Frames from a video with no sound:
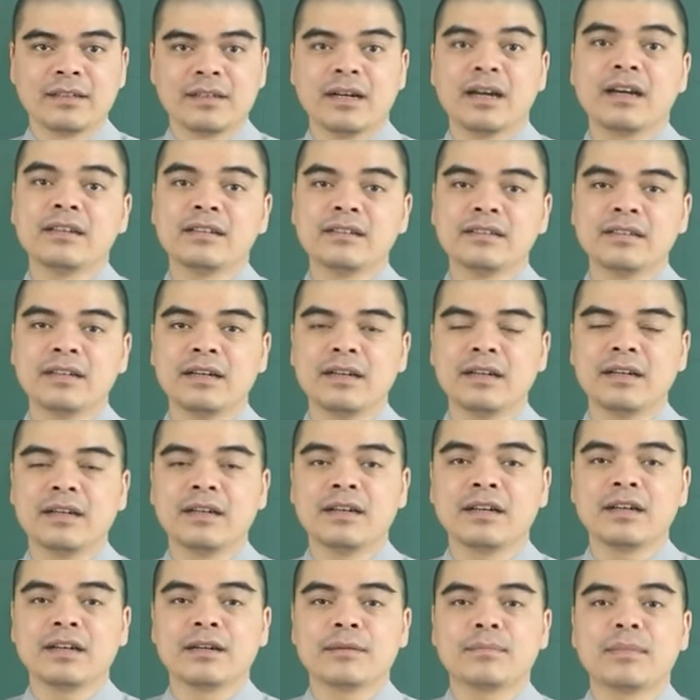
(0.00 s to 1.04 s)
Hơn nữa,
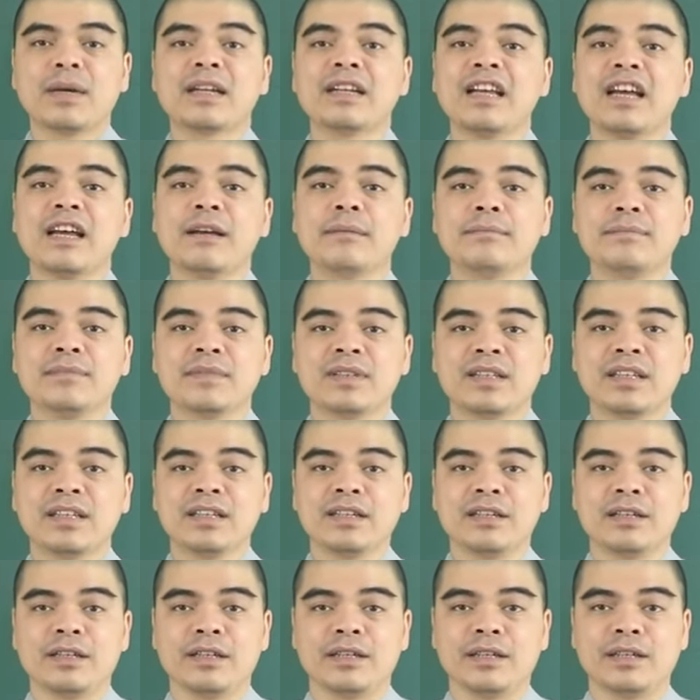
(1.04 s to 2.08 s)
ban đêm
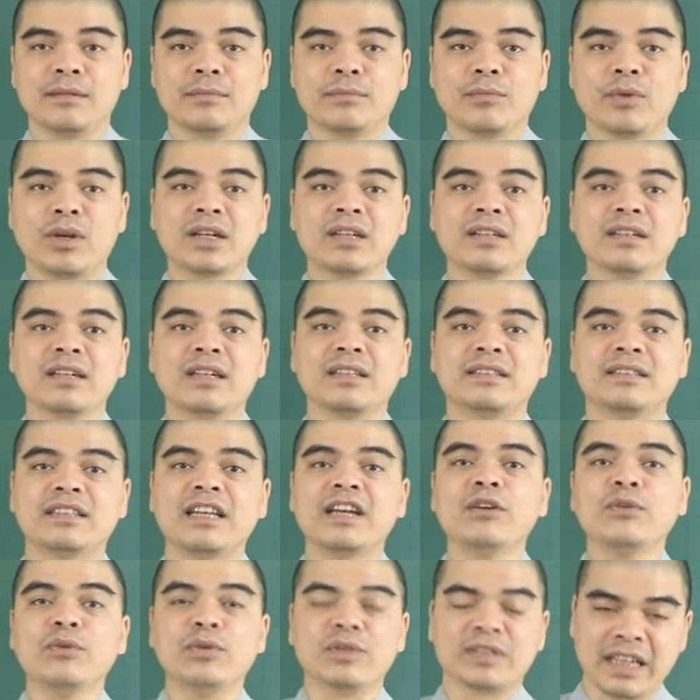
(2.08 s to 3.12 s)
thì mọi người
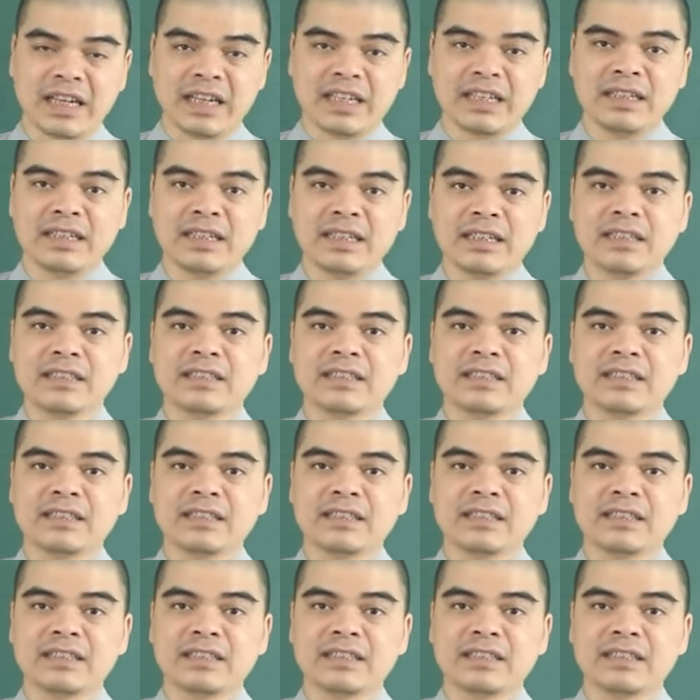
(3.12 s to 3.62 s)
dễ ngủ say